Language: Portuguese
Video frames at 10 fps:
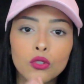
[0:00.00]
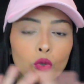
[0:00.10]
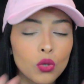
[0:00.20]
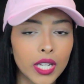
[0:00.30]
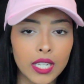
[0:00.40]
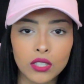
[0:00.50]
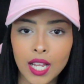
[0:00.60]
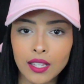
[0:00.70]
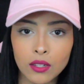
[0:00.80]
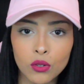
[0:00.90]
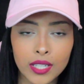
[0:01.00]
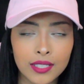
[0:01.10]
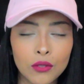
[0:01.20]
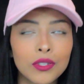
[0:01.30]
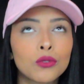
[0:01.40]
Tudo relacionado à
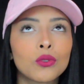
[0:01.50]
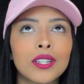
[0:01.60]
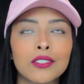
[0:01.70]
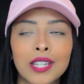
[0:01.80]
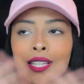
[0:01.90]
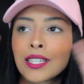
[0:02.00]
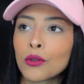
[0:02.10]
decoração e tudo relacionado à